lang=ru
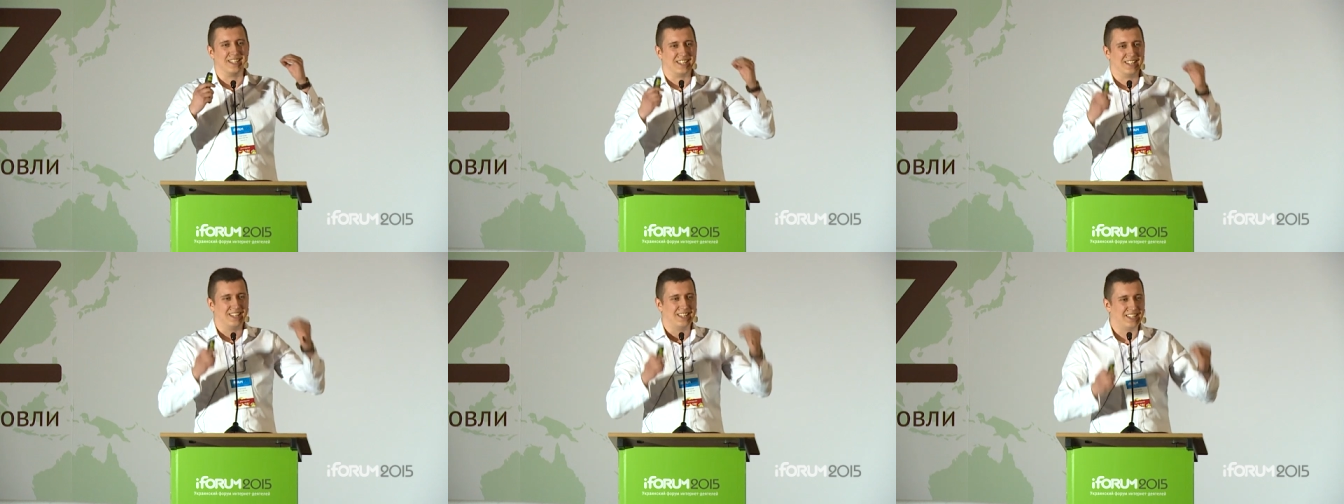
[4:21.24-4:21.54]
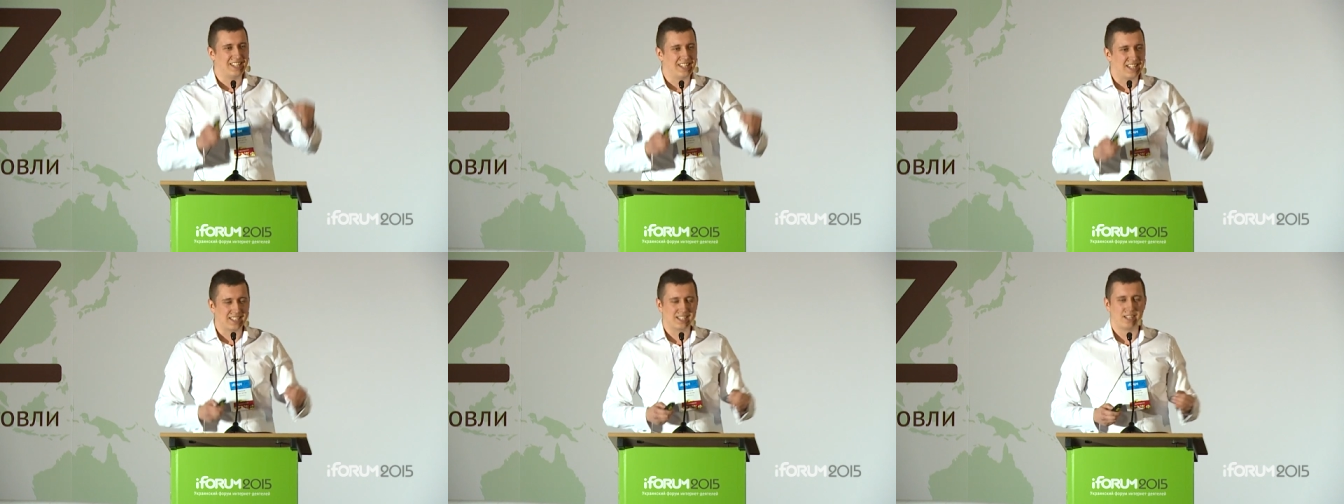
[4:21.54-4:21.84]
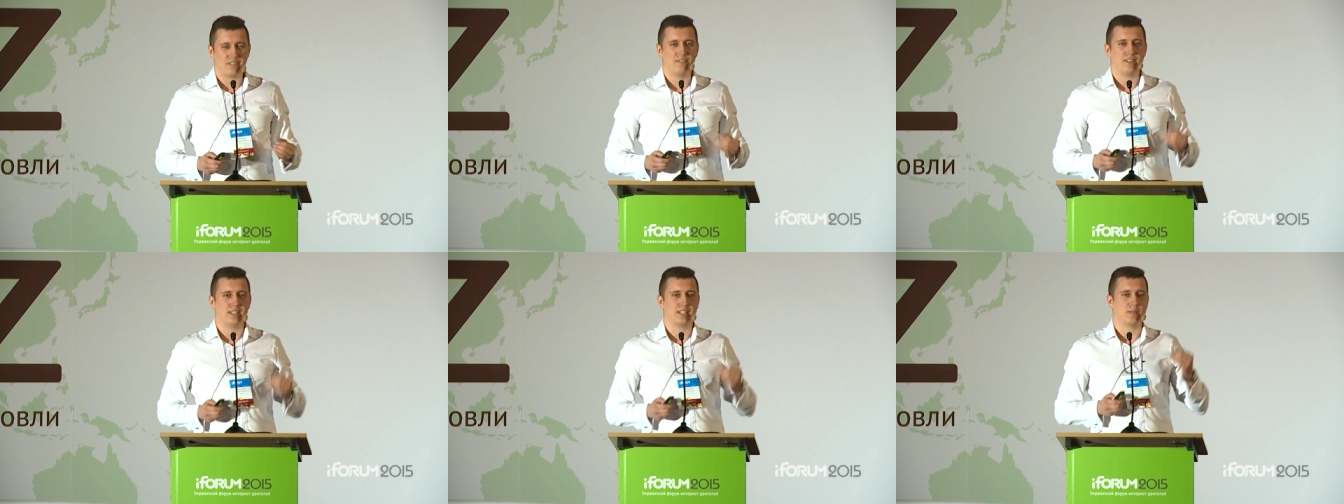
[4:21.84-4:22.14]

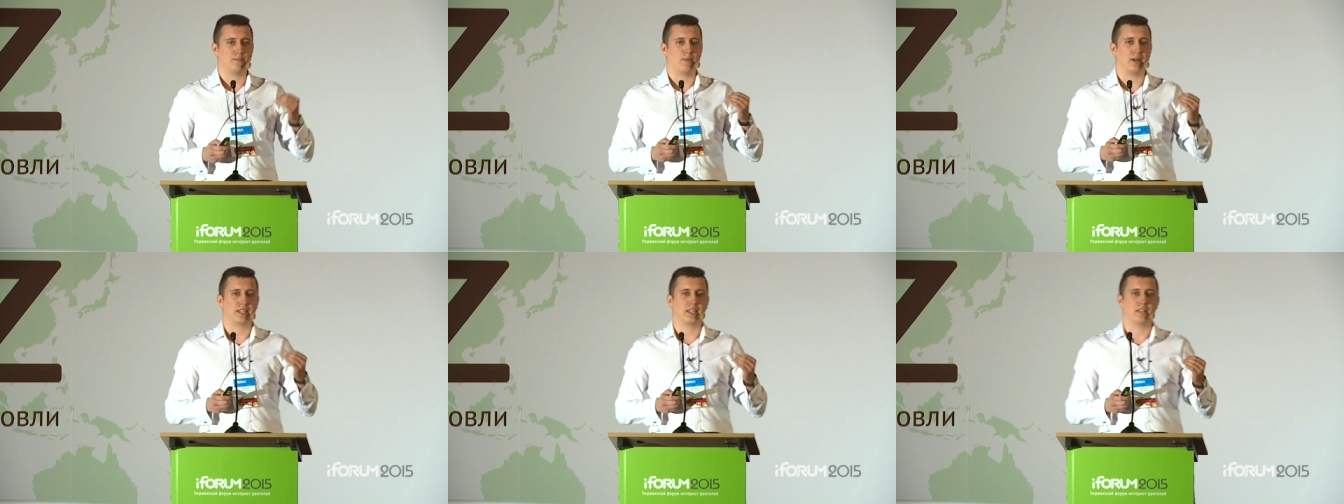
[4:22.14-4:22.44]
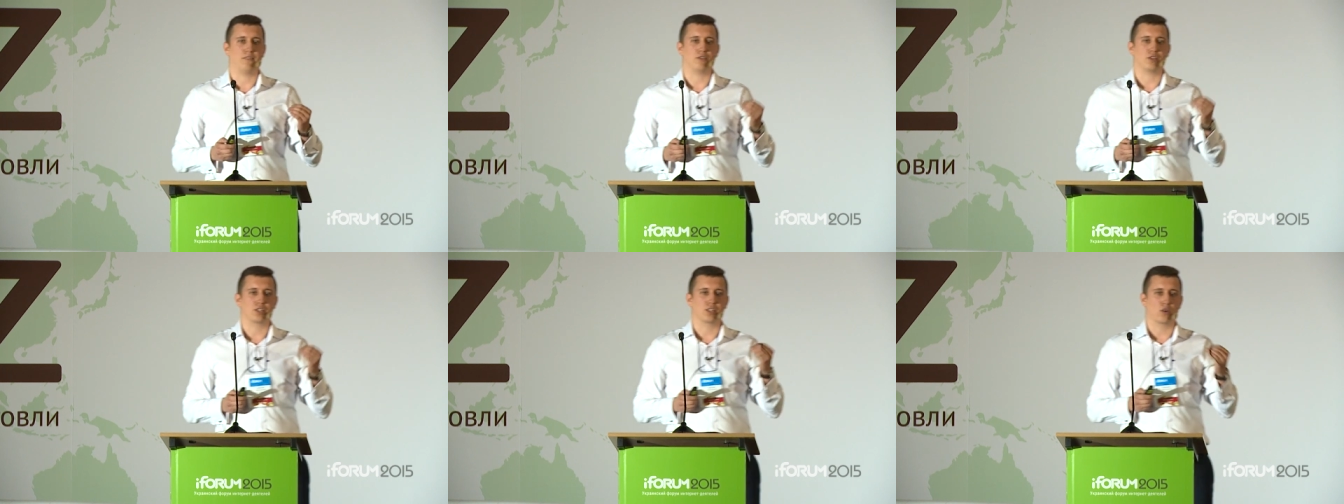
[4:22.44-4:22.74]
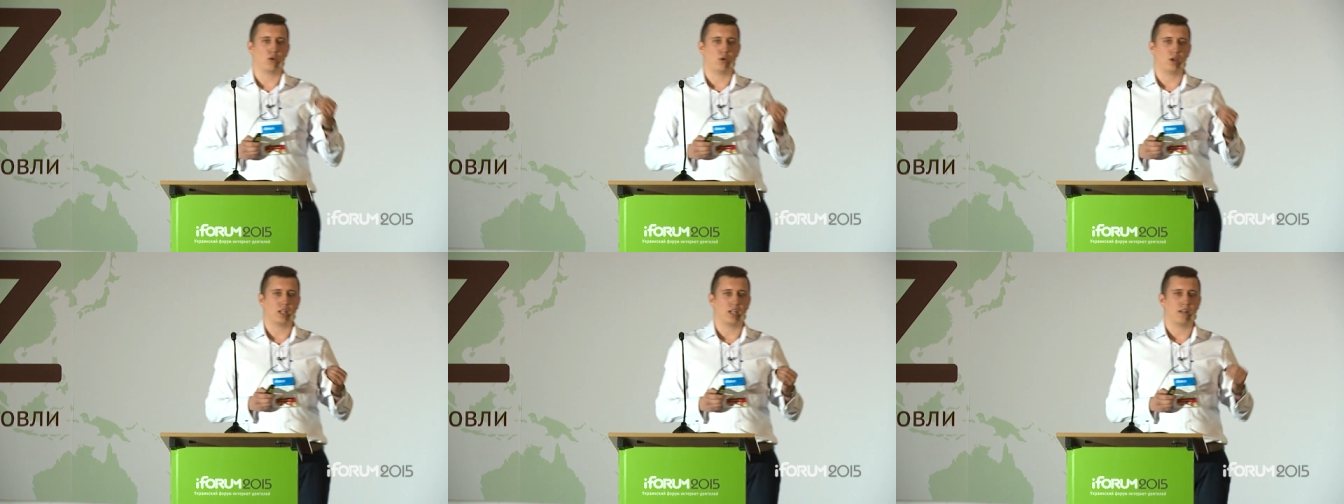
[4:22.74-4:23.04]
независимо от того,
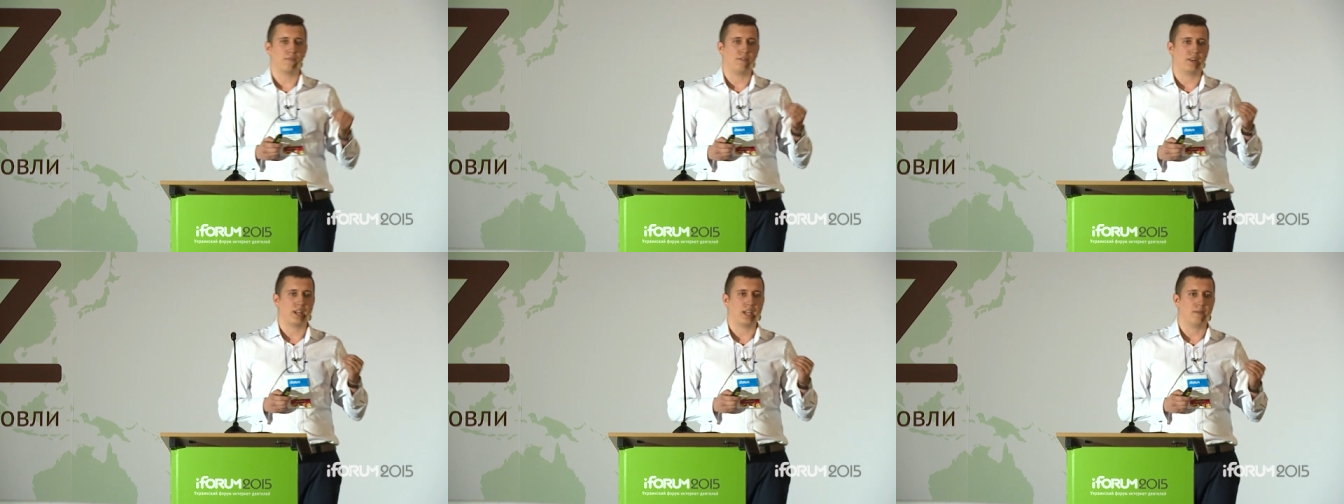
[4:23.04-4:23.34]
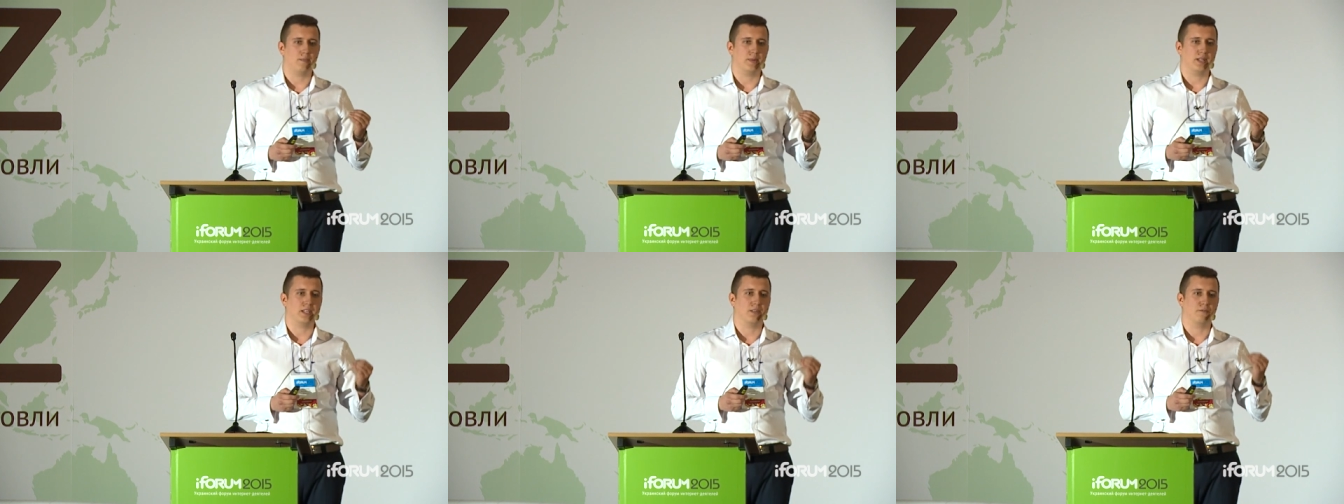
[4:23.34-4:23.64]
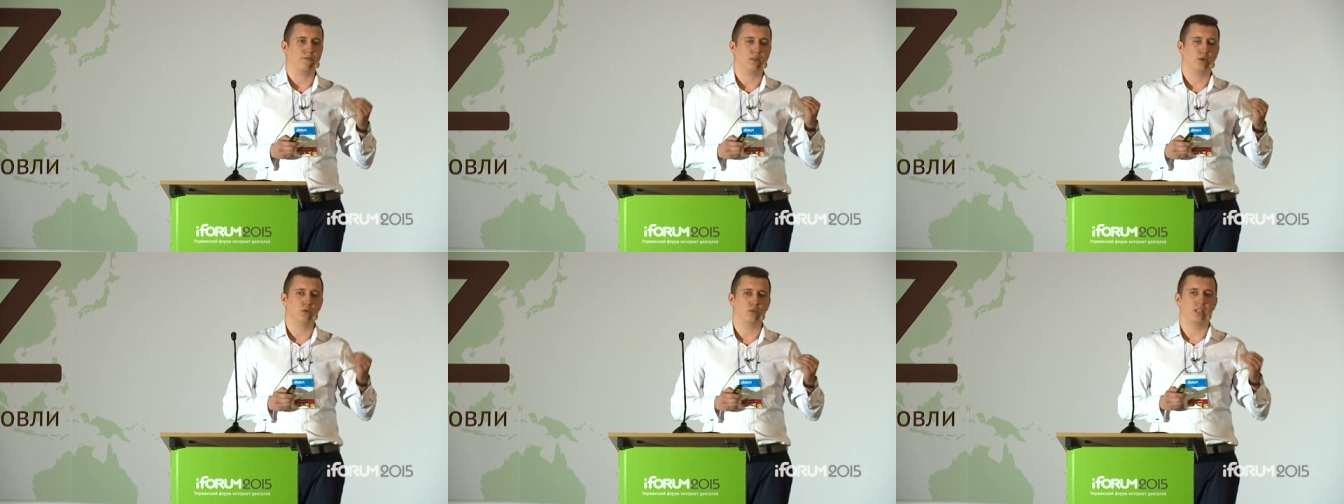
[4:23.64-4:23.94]
сколько
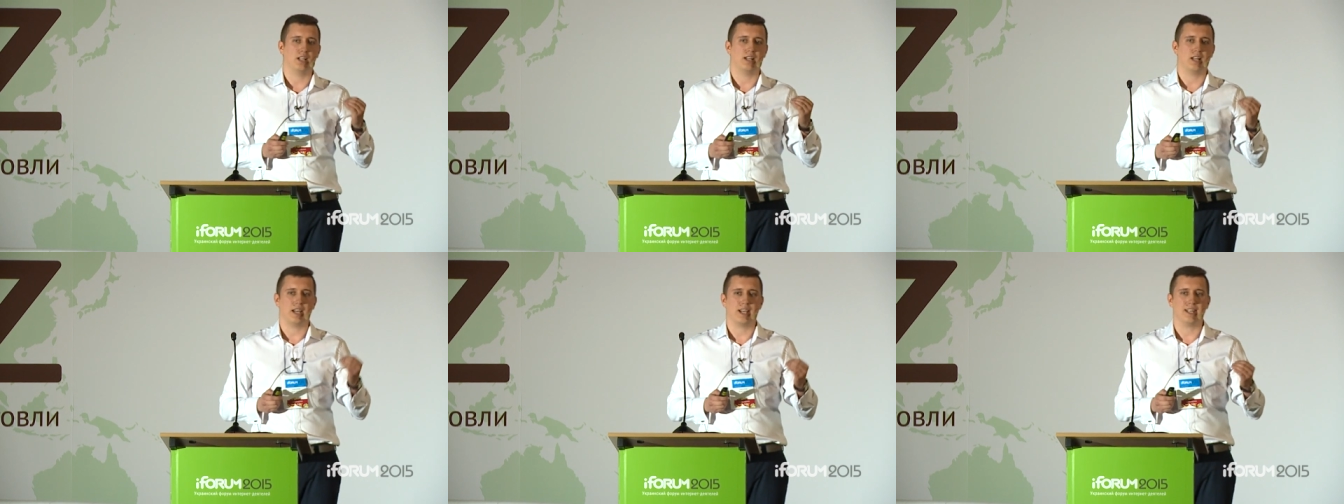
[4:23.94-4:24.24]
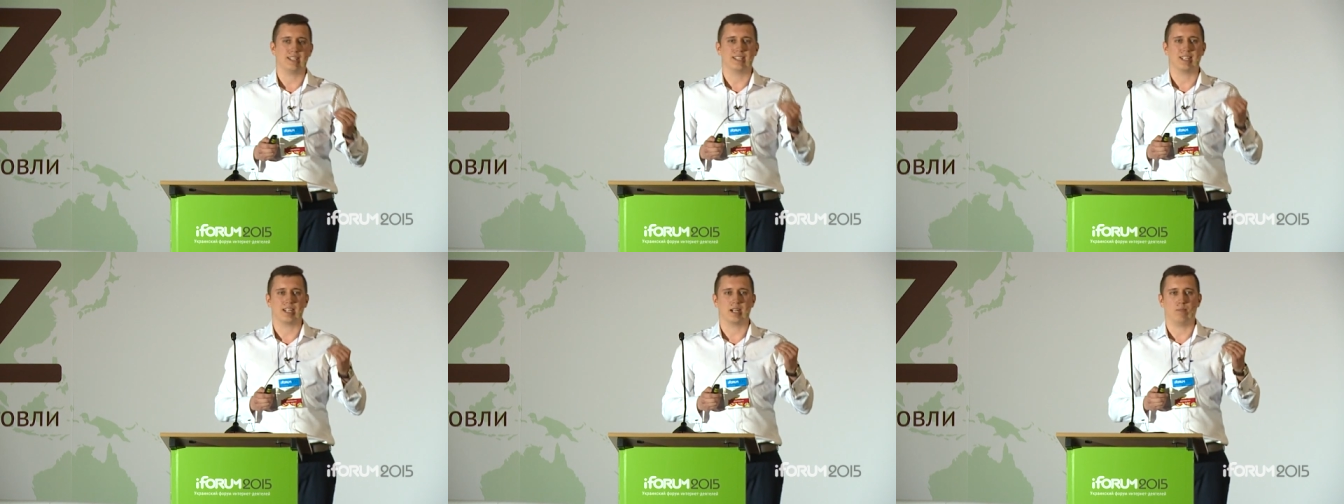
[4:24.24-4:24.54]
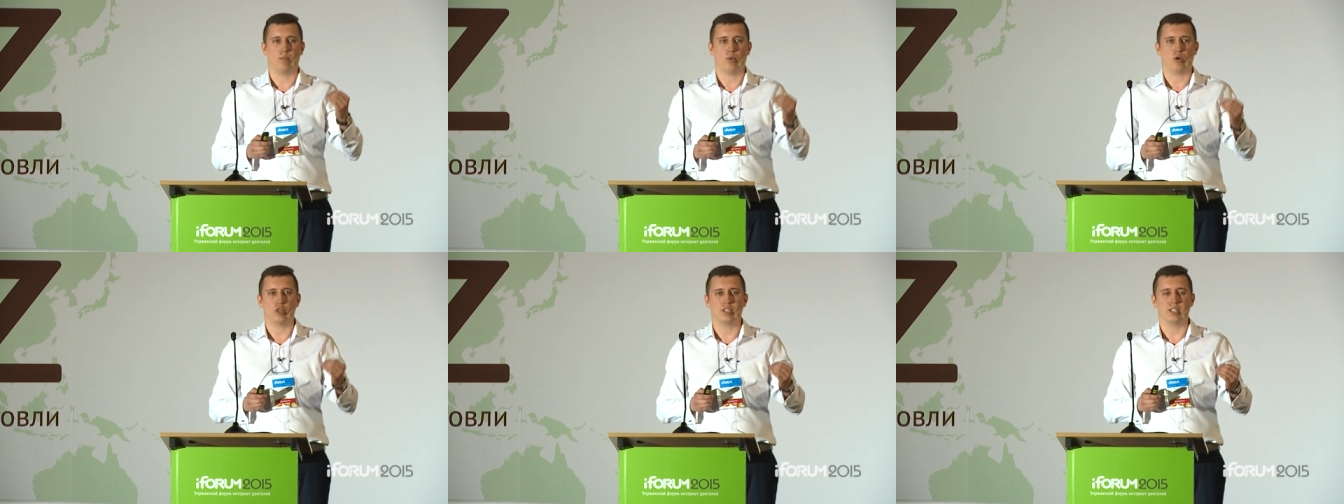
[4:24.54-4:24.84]
времени вы уделяете
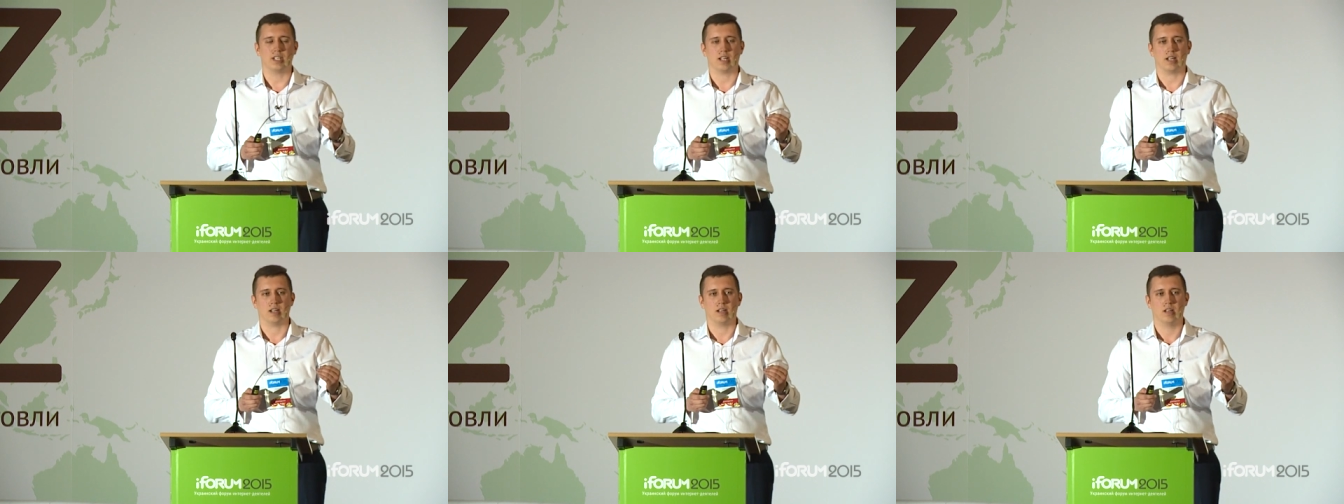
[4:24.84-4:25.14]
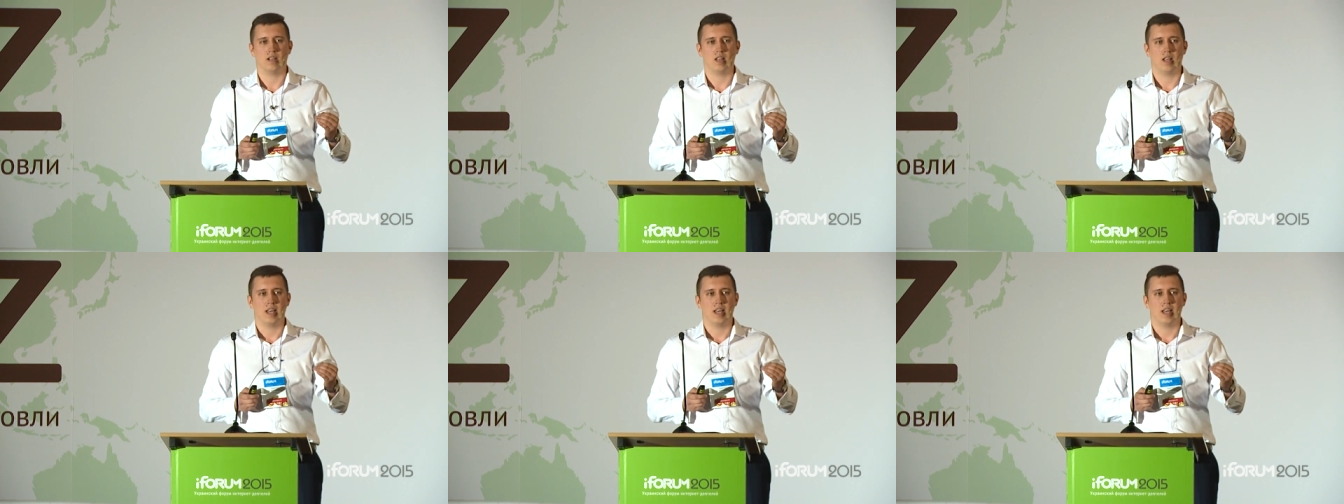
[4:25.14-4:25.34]
работе,